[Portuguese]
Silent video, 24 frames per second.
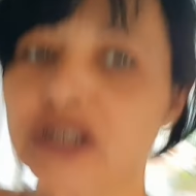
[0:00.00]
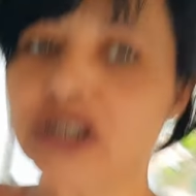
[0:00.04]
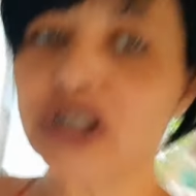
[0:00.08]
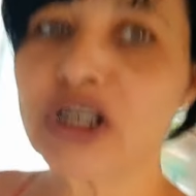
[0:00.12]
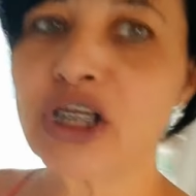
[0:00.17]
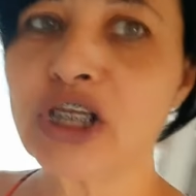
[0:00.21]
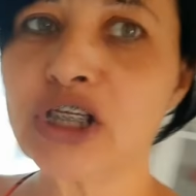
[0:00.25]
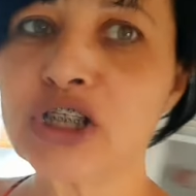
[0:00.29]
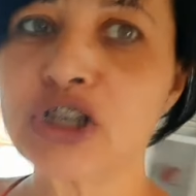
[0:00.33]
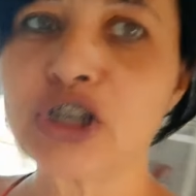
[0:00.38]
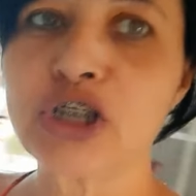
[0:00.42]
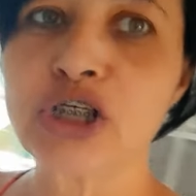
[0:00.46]

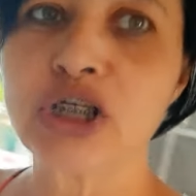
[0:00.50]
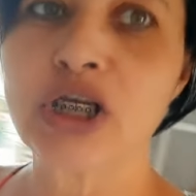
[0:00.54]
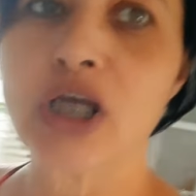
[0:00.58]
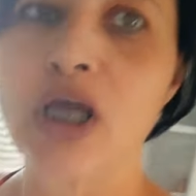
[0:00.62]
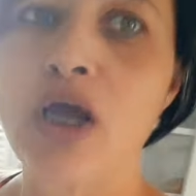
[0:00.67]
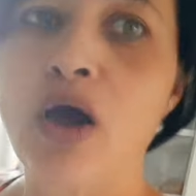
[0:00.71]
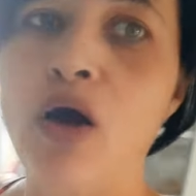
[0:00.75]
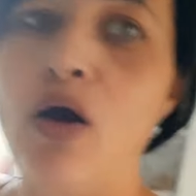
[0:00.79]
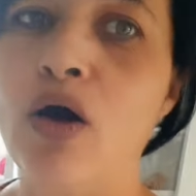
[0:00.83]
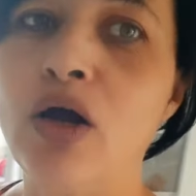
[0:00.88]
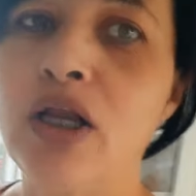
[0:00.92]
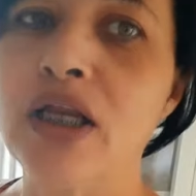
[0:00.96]
Gente,
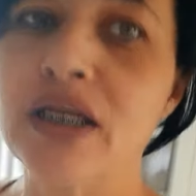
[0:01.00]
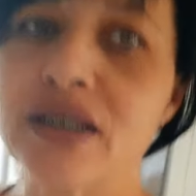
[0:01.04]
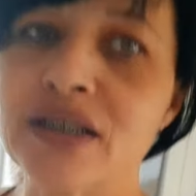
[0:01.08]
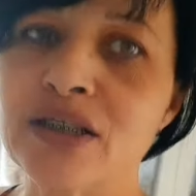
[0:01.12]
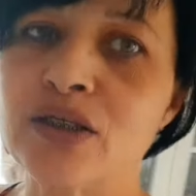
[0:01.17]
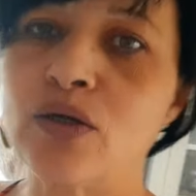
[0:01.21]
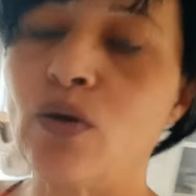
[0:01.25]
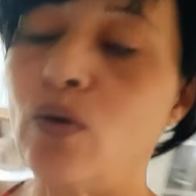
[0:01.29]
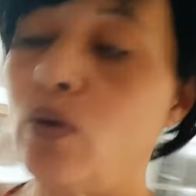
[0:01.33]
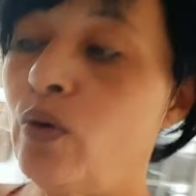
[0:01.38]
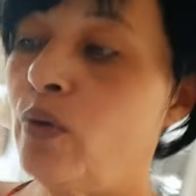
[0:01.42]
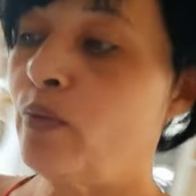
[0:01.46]
olha
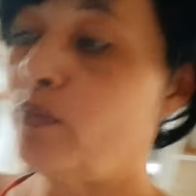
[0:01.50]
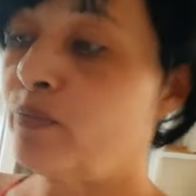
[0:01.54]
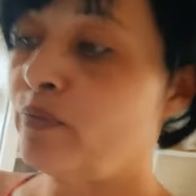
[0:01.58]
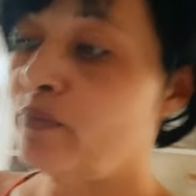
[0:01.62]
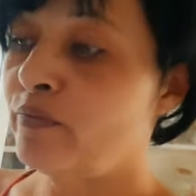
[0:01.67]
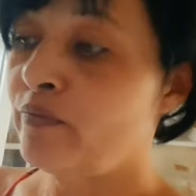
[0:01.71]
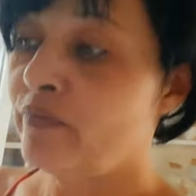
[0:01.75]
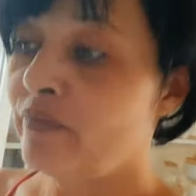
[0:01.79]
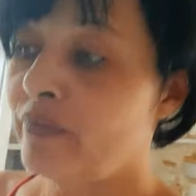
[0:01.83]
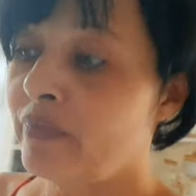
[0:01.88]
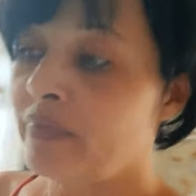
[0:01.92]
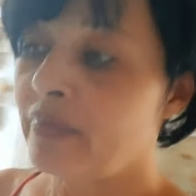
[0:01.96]
só,
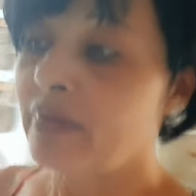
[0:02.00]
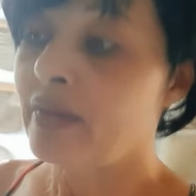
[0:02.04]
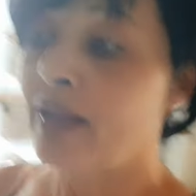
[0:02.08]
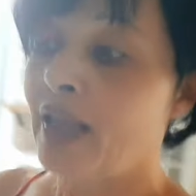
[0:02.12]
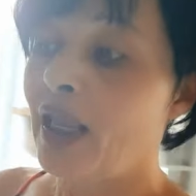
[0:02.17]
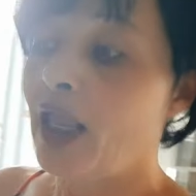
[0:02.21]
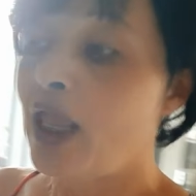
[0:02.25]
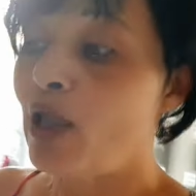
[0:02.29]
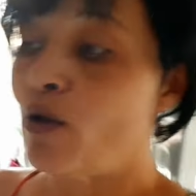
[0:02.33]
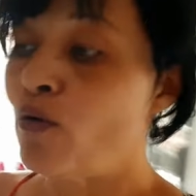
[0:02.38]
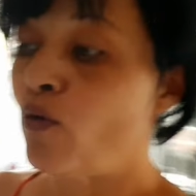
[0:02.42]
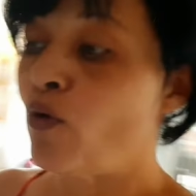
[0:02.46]

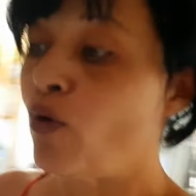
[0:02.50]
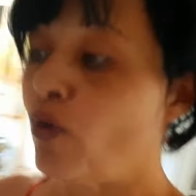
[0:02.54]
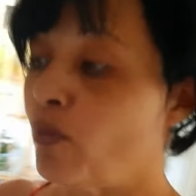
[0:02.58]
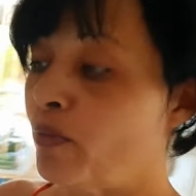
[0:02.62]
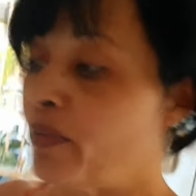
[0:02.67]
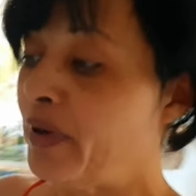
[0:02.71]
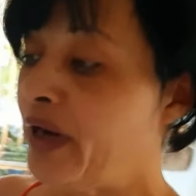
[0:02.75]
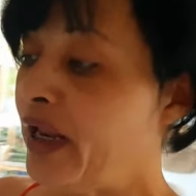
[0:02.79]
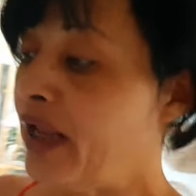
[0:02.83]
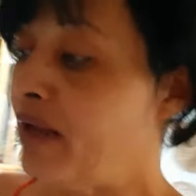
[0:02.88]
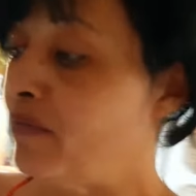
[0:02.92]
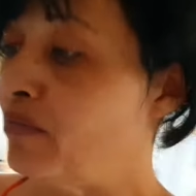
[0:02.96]
eu
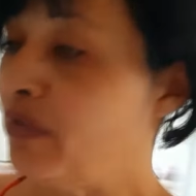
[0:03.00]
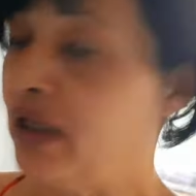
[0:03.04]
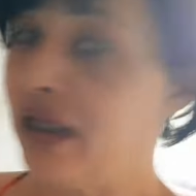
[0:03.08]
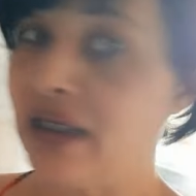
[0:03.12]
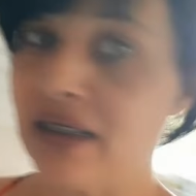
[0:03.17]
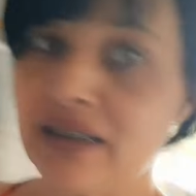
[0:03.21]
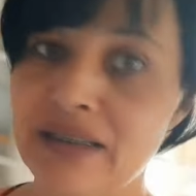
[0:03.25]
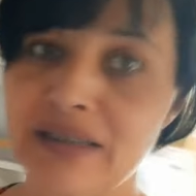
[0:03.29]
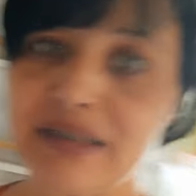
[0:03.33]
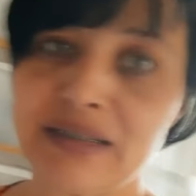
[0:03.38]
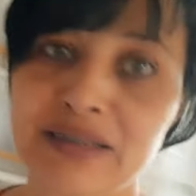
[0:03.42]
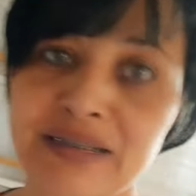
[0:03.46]
comprei,
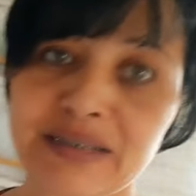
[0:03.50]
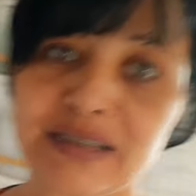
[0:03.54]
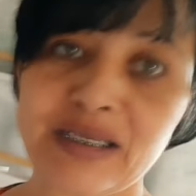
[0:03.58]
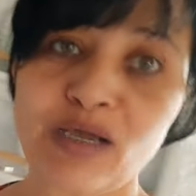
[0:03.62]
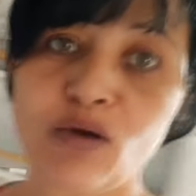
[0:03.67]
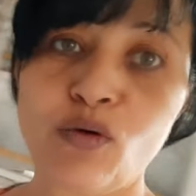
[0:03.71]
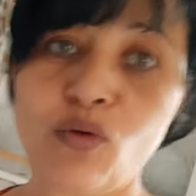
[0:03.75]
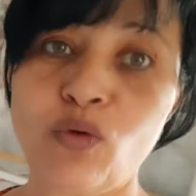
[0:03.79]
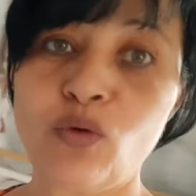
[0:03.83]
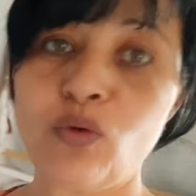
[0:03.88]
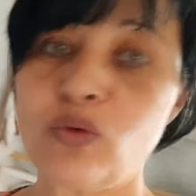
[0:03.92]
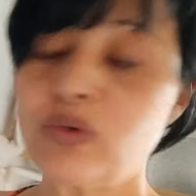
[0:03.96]
meninas,
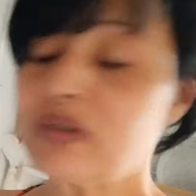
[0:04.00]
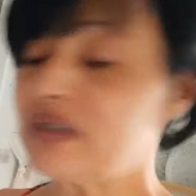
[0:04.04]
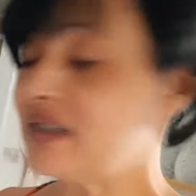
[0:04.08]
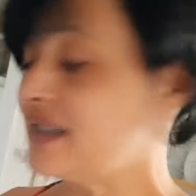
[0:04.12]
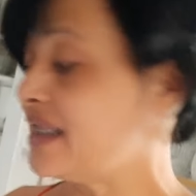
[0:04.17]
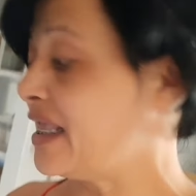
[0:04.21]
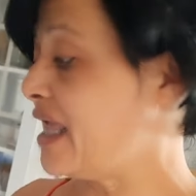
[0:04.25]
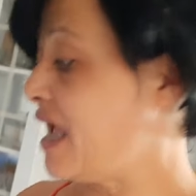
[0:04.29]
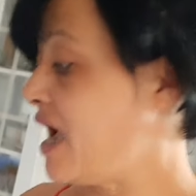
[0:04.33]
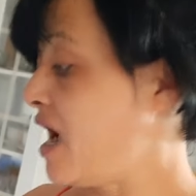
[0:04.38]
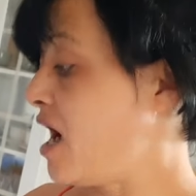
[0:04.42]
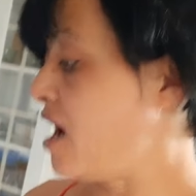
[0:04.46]
uns
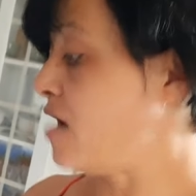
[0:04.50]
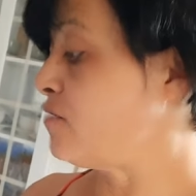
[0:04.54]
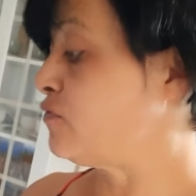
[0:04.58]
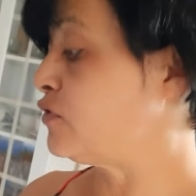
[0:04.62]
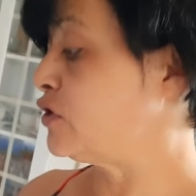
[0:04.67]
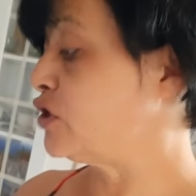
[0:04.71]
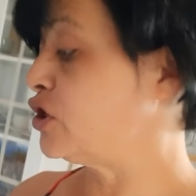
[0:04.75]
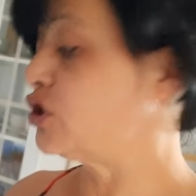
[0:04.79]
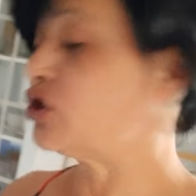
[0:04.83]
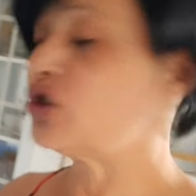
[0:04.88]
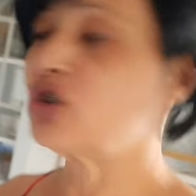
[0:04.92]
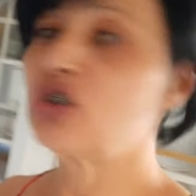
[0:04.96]

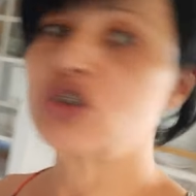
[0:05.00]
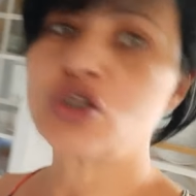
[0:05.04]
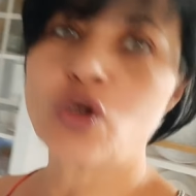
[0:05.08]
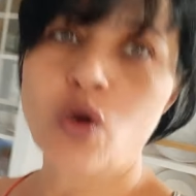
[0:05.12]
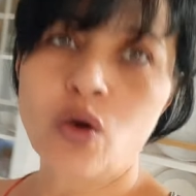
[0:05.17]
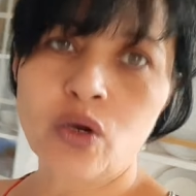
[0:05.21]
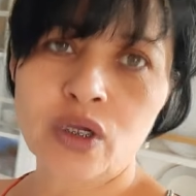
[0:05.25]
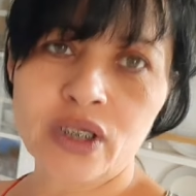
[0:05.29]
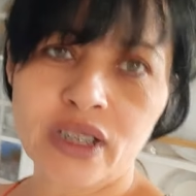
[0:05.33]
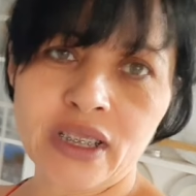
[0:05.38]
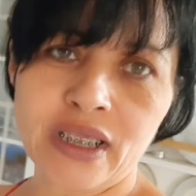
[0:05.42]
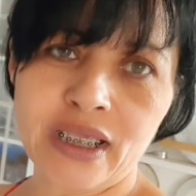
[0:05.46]
garfos,
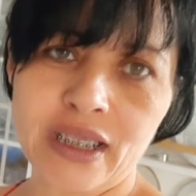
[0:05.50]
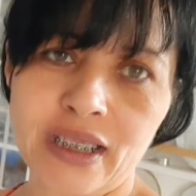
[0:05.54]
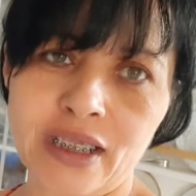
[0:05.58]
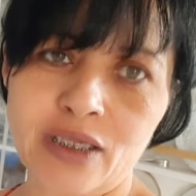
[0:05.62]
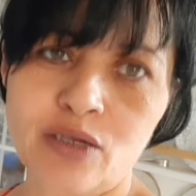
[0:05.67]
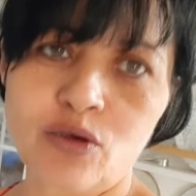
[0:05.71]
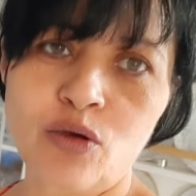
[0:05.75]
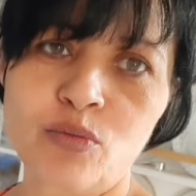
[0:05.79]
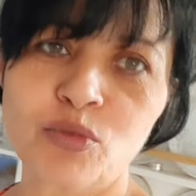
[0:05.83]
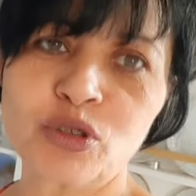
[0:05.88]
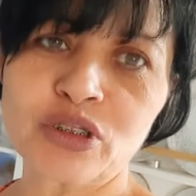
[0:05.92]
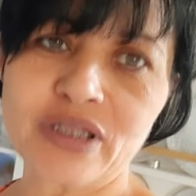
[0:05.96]
só que,
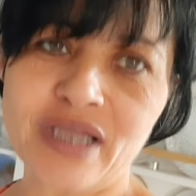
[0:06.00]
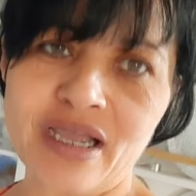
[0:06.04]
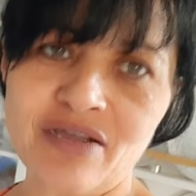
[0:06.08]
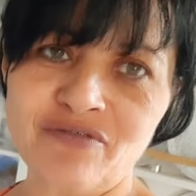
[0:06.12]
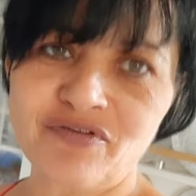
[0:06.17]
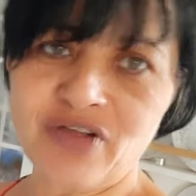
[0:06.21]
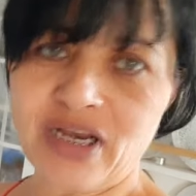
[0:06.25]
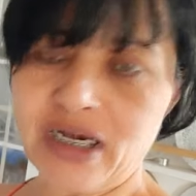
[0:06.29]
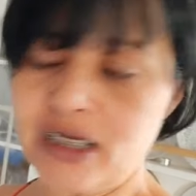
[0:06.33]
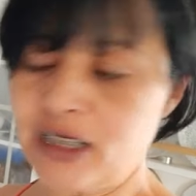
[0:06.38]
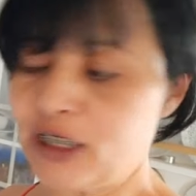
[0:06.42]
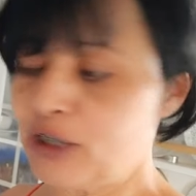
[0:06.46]
como eu tava
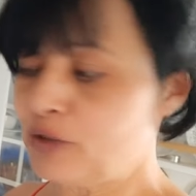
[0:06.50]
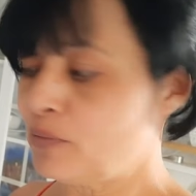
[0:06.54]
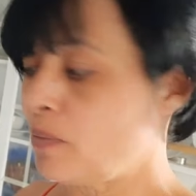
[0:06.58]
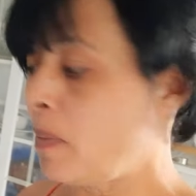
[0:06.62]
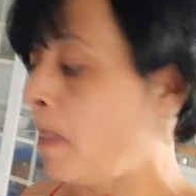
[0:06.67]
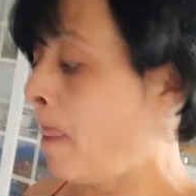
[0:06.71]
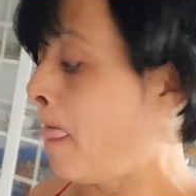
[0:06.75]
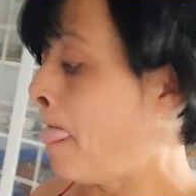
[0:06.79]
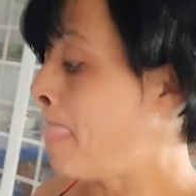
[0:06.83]
falando,